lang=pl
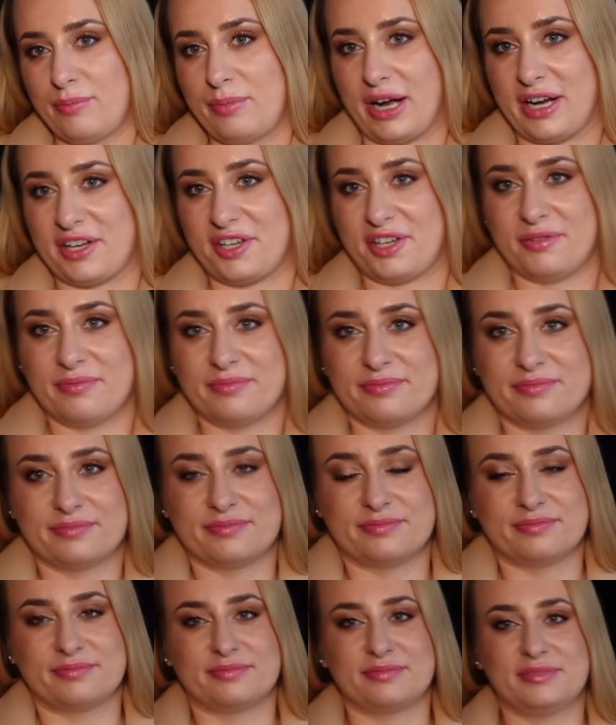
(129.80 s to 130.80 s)
pani.
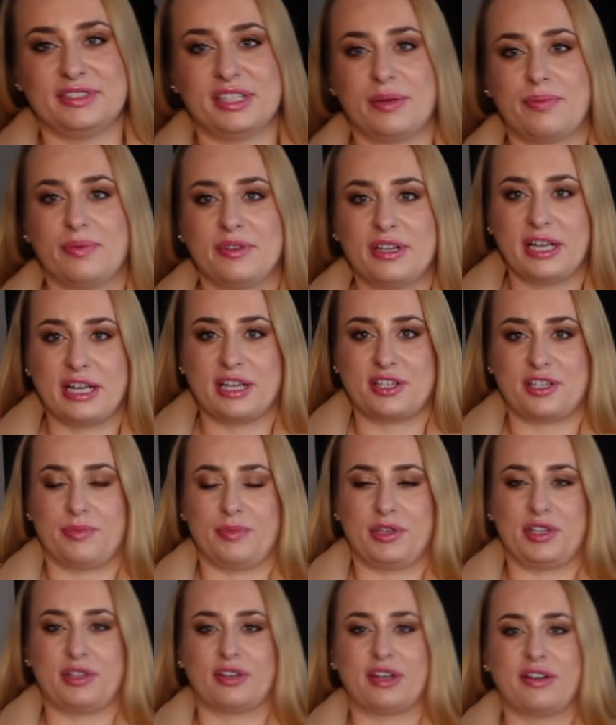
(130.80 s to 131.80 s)
Nie, nie leży
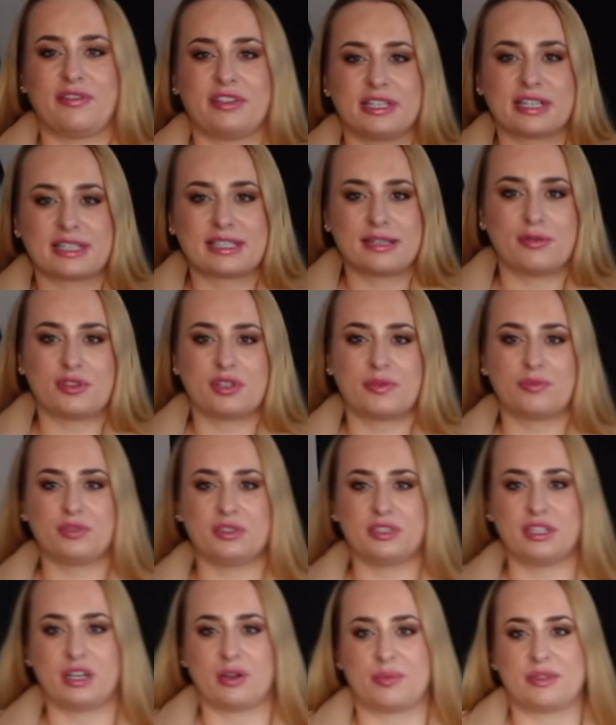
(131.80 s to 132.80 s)
mi to, nawet jak założę
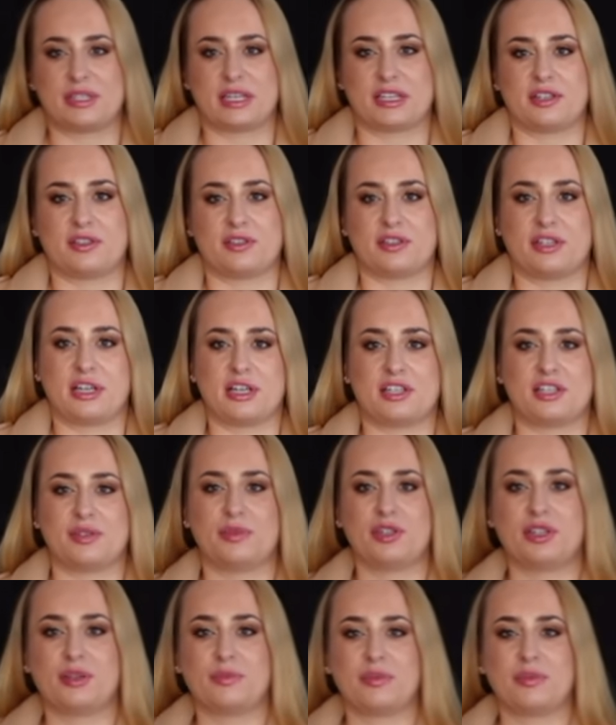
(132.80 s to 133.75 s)
but na obcasie, to nie leży mi to,